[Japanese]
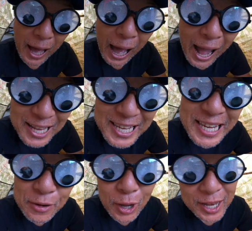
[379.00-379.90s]
兄
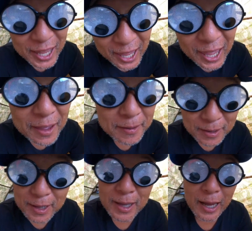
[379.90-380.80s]
貴はね、
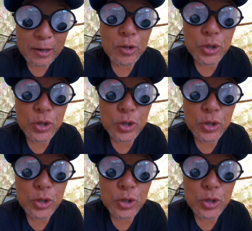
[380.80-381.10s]
あの、